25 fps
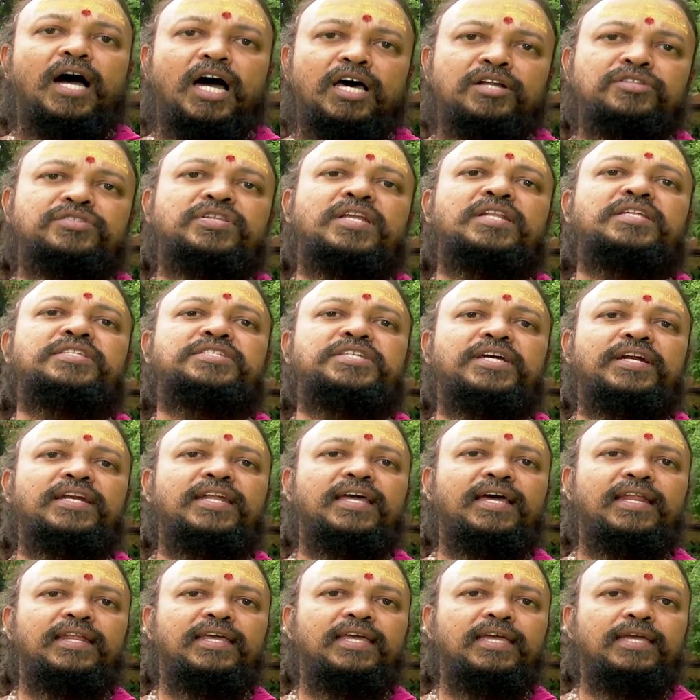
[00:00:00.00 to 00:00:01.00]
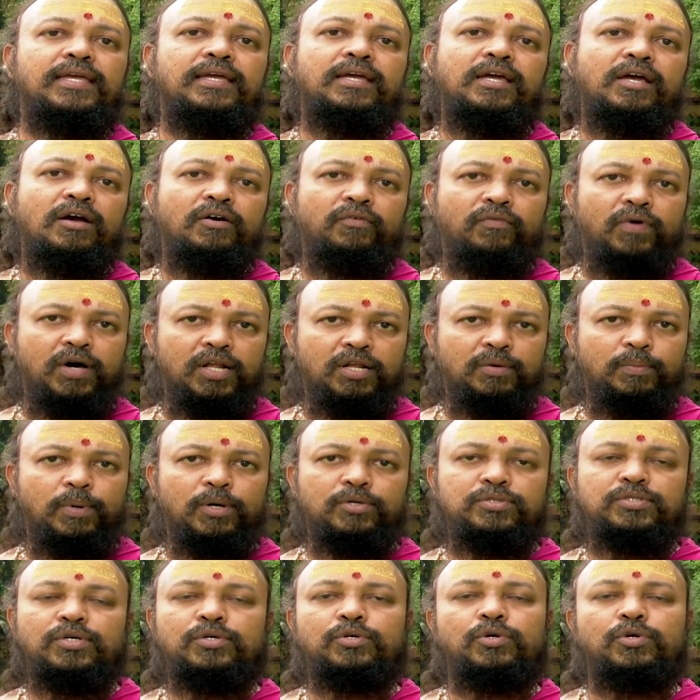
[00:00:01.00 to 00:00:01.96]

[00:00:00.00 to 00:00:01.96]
అనుసరించండి అని వారి బౌద్ధ